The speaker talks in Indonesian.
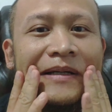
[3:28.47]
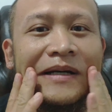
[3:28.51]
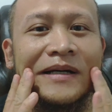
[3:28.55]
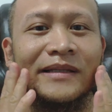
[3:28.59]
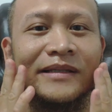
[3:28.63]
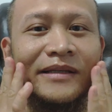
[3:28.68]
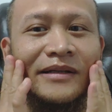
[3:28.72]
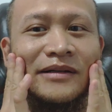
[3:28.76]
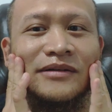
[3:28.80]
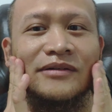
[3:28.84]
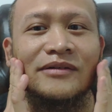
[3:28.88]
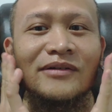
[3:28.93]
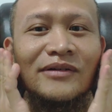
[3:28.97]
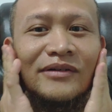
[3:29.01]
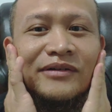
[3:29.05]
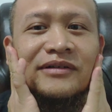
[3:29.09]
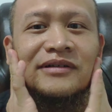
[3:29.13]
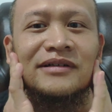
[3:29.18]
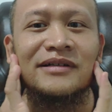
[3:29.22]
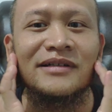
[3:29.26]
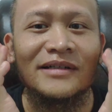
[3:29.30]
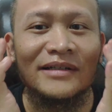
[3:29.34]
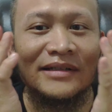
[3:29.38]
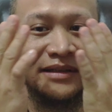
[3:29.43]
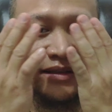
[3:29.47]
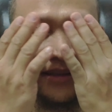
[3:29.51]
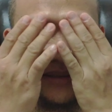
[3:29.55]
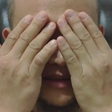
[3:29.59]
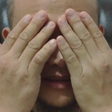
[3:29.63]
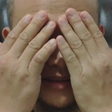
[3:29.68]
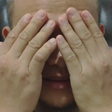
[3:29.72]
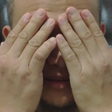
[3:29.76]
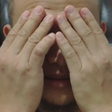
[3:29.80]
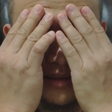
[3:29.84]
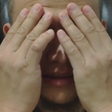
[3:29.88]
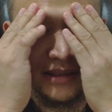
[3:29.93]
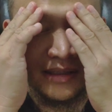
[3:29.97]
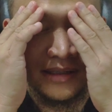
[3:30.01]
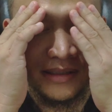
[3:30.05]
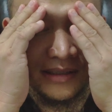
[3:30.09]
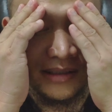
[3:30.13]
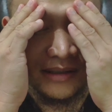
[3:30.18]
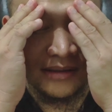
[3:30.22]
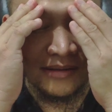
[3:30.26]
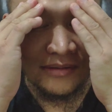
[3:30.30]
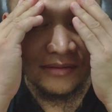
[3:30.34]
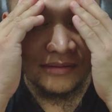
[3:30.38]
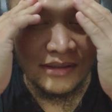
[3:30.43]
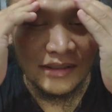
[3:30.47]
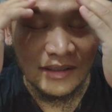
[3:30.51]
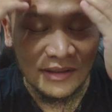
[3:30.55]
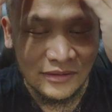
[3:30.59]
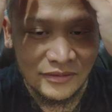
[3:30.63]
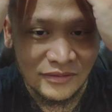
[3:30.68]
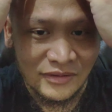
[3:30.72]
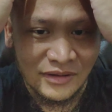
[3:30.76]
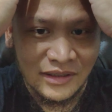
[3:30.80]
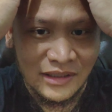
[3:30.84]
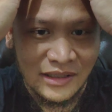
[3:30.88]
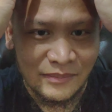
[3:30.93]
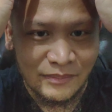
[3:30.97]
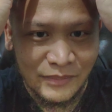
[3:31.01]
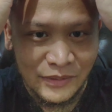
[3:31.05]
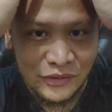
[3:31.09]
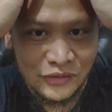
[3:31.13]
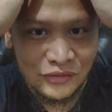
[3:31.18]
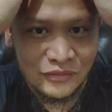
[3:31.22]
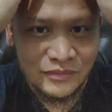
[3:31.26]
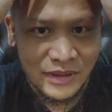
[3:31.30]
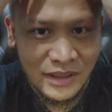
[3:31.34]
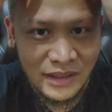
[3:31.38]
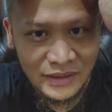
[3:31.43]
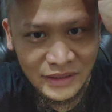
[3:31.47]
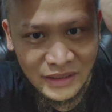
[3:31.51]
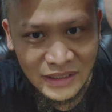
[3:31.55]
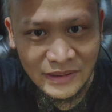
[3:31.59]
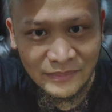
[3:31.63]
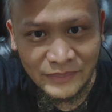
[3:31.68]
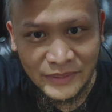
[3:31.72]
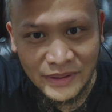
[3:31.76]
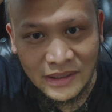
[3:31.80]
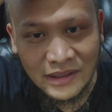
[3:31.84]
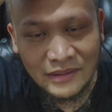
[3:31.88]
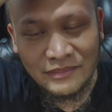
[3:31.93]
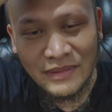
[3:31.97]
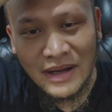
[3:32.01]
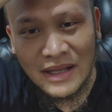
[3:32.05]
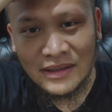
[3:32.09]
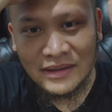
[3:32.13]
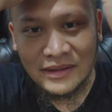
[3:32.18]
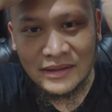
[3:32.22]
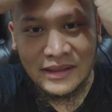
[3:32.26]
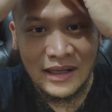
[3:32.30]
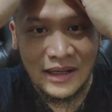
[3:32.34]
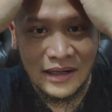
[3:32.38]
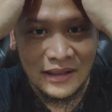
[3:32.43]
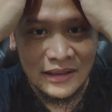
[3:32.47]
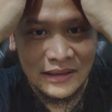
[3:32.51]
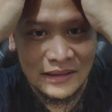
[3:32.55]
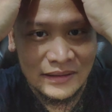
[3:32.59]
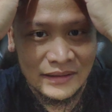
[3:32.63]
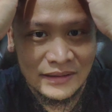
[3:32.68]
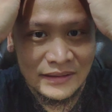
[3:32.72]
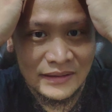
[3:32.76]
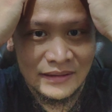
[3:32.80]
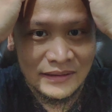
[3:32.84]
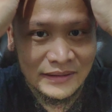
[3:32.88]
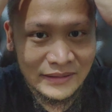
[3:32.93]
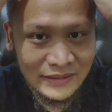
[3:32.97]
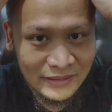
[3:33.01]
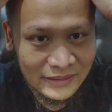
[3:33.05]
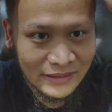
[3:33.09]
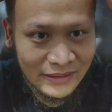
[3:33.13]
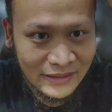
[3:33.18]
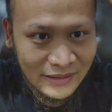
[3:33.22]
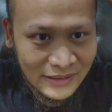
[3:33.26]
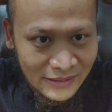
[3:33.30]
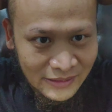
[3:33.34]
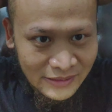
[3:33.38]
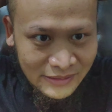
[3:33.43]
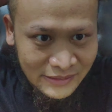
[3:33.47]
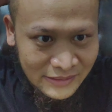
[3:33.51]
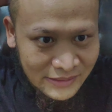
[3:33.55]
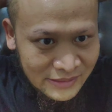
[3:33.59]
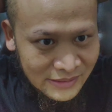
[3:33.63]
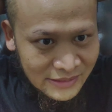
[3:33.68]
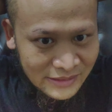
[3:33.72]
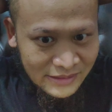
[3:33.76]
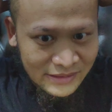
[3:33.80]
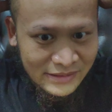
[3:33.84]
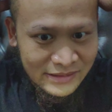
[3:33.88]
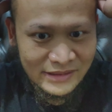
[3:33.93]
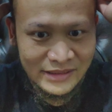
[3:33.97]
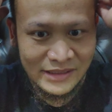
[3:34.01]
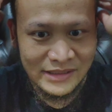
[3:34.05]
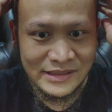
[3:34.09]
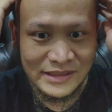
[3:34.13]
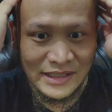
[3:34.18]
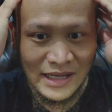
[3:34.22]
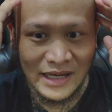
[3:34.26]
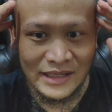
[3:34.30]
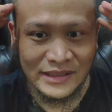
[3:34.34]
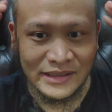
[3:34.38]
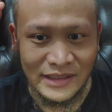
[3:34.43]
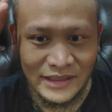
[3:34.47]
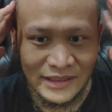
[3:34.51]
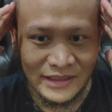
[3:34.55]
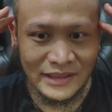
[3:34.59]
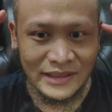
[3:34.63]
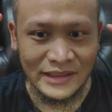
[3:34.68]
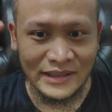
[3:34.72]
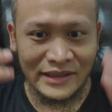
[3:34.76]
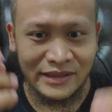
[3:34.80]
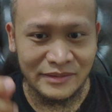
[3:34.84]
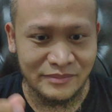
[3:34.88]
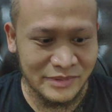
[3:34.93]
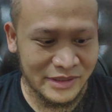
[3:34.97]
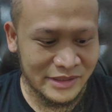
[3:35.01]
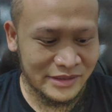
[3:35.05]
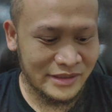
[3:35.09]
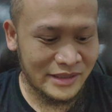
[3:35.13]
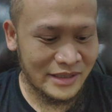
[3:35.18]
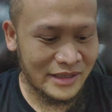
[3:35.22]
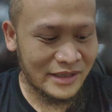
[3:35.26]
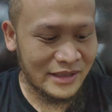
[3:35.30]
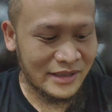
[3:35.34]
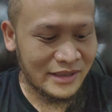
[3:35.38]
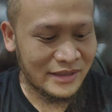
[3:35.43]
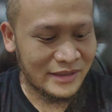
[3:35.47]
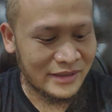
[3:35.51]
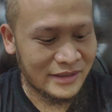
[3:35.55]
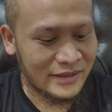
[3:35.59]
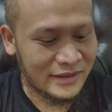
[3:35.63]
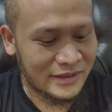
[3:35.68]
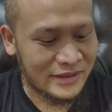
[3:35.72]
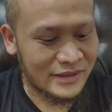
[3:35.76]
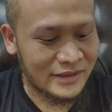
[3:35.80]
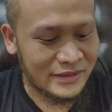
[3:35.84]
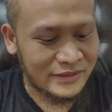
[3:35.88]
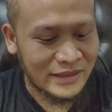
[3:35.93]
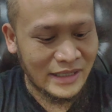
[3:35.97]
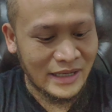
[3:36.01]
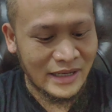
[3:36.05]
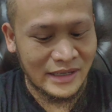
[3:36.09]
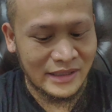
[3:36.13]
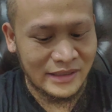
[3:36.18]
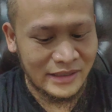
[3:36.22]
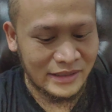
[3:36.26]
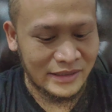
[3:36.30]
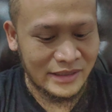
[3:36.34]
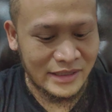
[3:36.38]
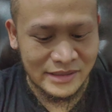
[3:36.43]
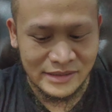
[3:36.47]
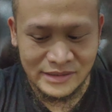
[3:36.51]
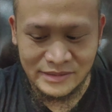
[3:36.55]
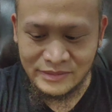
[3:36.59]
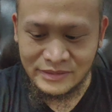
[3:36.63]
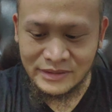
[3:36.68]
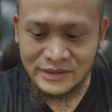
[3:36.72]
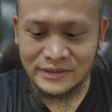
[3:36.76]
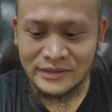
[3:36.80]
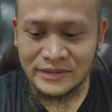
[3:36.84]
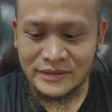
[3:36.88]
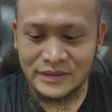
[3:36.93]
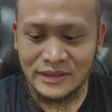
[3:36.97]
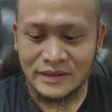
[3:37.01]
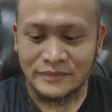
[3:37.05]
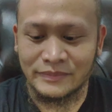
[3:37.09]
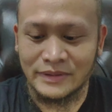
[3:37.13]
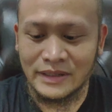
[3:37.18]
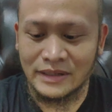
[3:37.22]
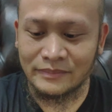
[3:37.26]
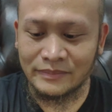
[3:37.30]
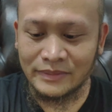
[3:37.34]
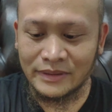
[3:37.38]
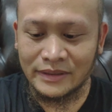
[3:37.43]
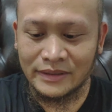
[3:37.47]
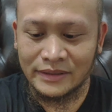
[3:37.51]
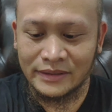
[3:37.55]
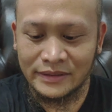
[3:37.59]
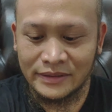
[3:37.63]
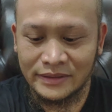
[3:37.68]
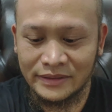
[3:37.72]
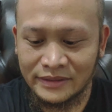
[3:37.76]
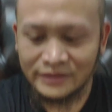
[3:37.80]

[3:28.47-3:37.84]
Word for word: jangan tidur dulu karena kalau tidur ya percuma nanti nempel ke bantal nah sisanya ini bisa ke tanganin aja nggak apa-apa